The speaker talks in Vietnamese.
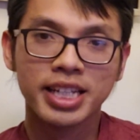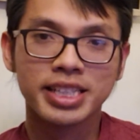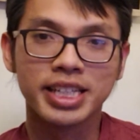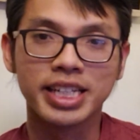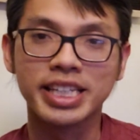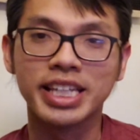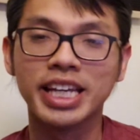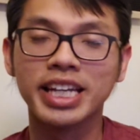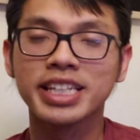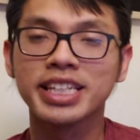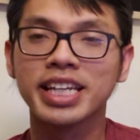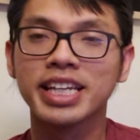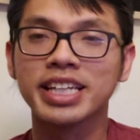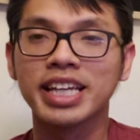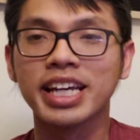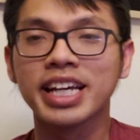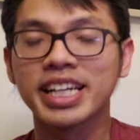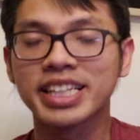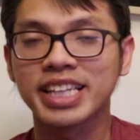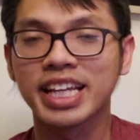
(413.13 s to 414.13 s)
thì chuyện như
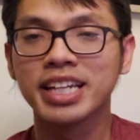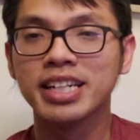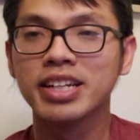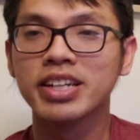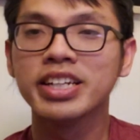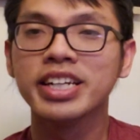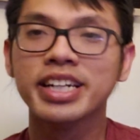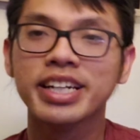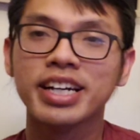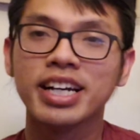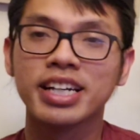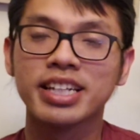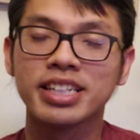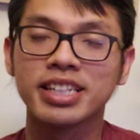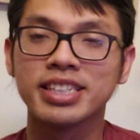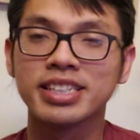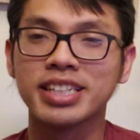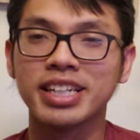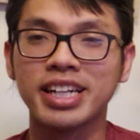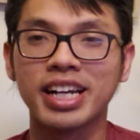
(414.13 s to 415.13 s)
những cái tin nó đưa
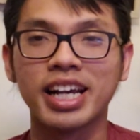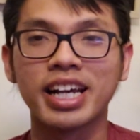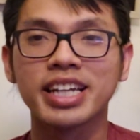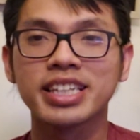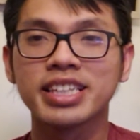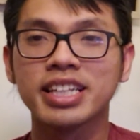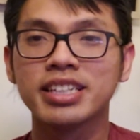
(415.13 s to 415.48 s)
thì là cái